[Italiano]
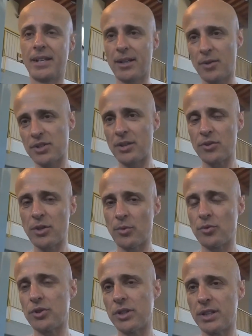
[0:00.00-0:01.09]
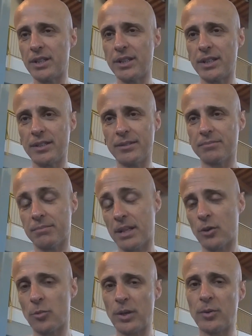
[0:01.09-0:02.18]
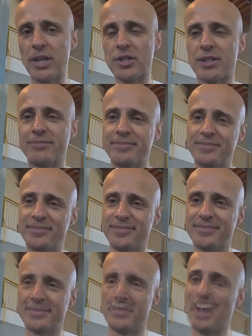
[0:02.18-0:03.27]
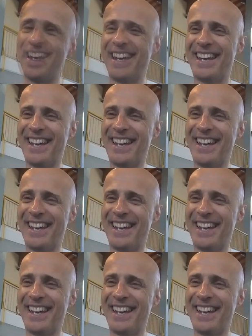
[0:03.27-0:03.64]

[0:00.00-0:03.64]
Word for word: e quest'anno siamo riusciti per la Coppa Leonessa. e